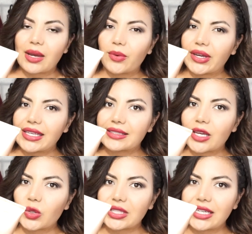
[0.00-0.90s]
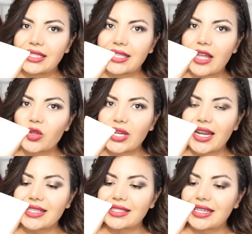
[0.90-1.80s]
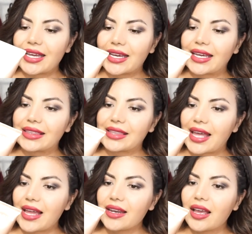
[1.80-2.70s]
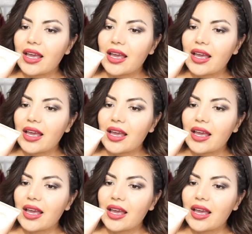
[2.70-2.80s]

La voy a estar utilizando, ya les diré qué tal.